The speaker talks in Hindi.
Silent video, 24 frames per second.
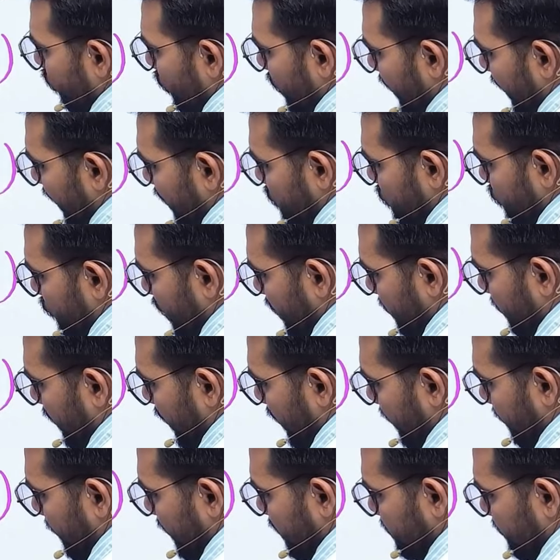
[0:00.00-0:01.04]
आ चुकी है हमारे
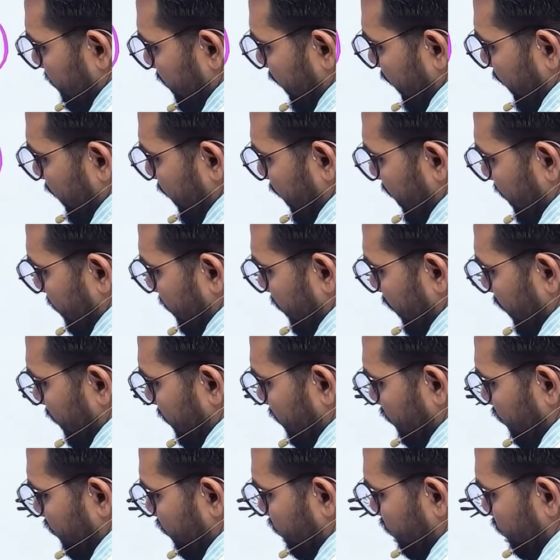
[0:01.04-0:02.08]
पास में एटीन में
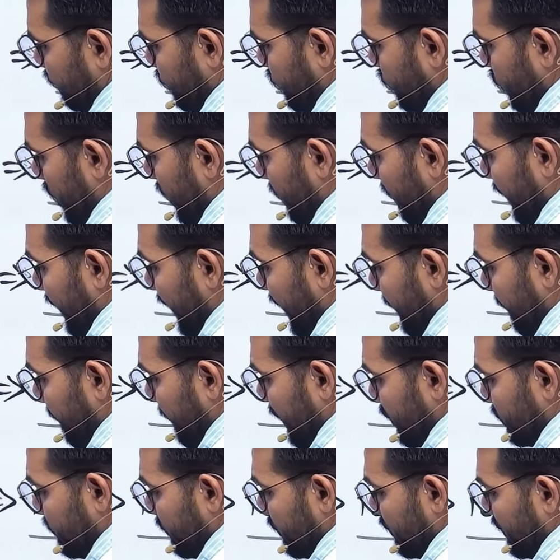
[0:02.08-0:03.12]
तो हमारे
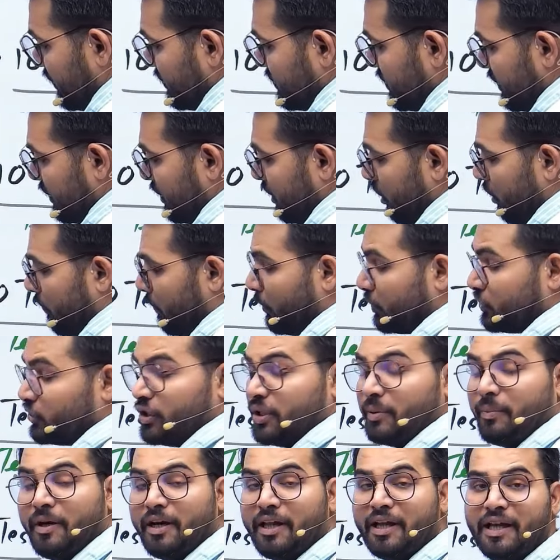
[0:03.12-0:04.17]
पास में दस दिन का अपॉर्चुनिटी
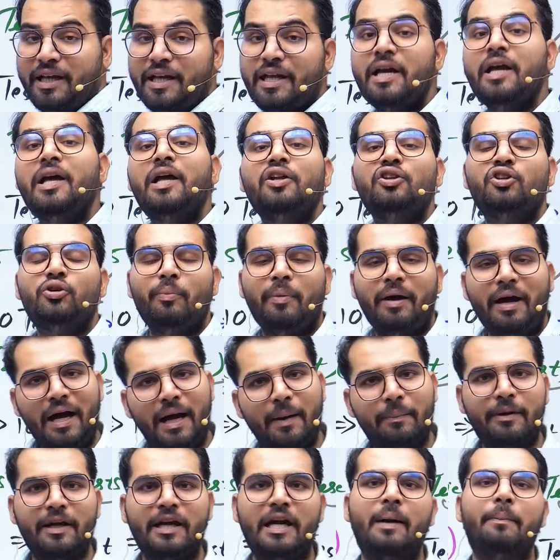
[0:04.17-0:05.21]
बढ़ गई तो मैं
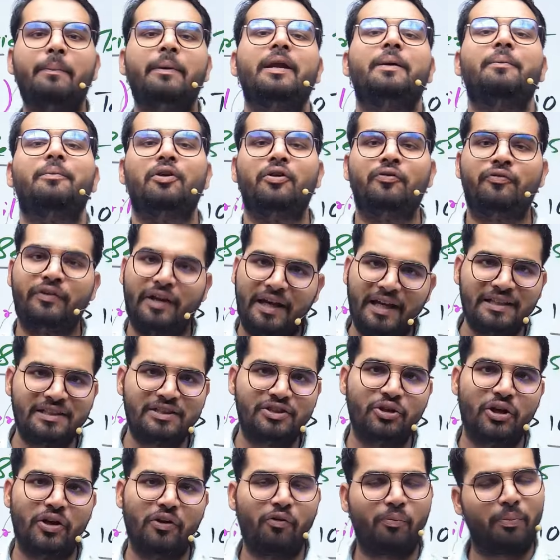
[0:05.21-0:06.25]
आपके यहाँ पे नंबर ऑफ टेस्ट जो
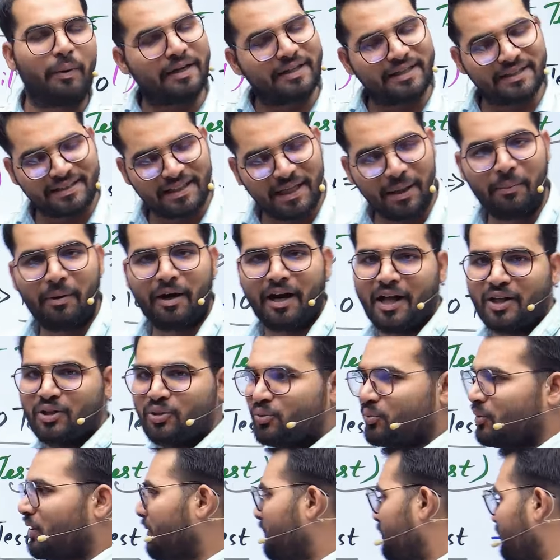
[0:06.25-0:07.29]
है वो प्रैक्टिस के बढ़ा दूंगा